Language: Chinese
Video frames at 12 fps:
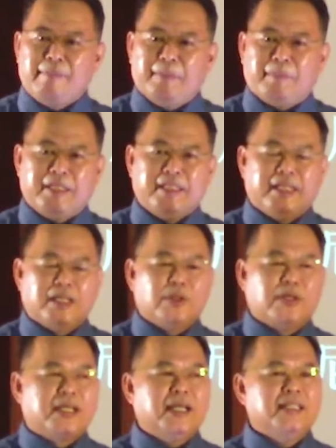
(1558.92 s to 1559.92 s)
妹们能
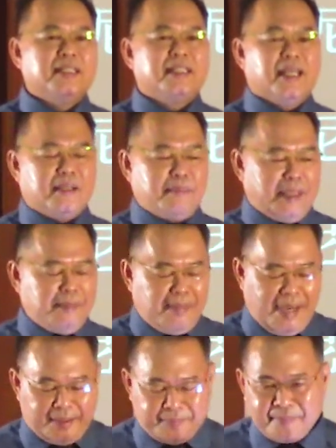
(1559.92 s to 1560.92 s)
够更加的明
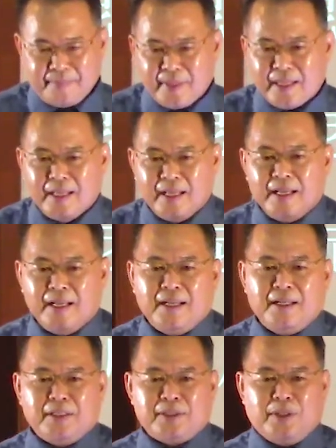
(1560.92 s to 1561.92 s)
白。
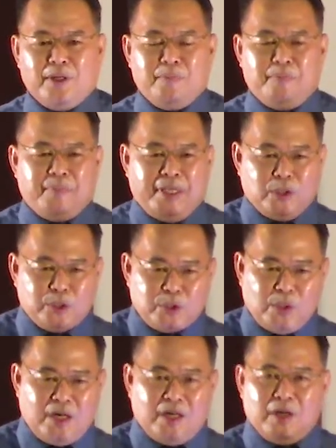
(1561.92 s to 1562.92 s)
说，比如
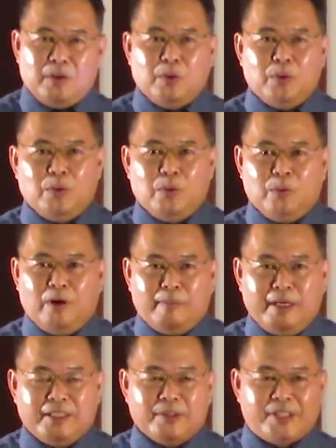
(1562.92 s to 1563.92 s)
说我们有